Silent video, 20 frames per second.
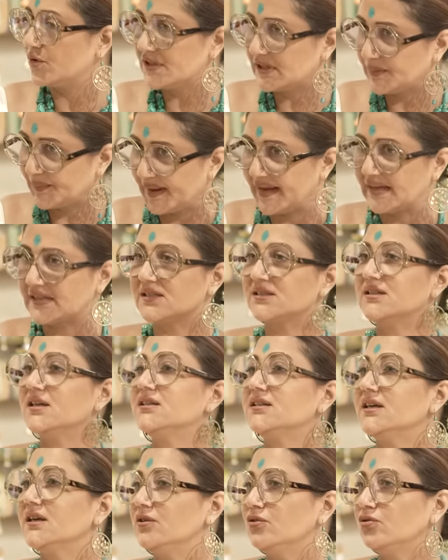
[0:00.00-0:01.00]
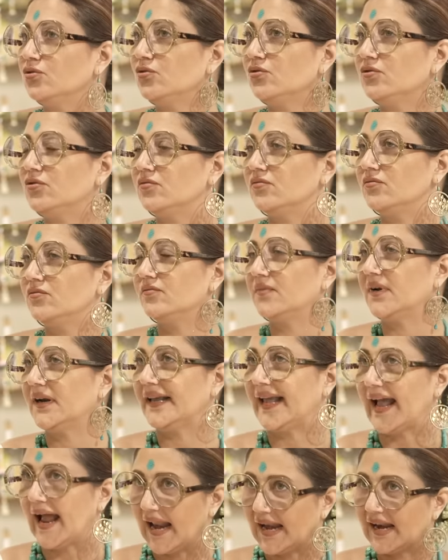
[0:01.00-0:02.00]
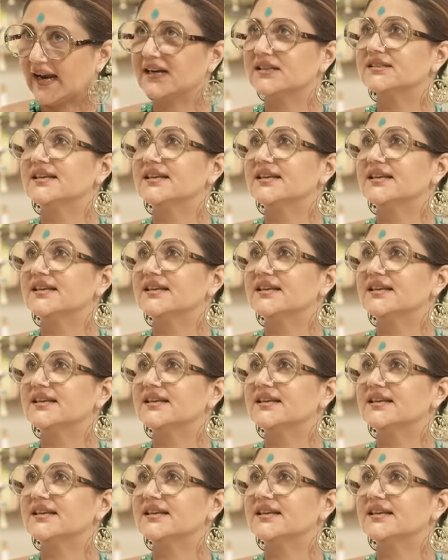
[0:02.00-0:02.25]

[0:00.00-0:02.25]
ওই স্পেসটা যেহেতু মানে খেলার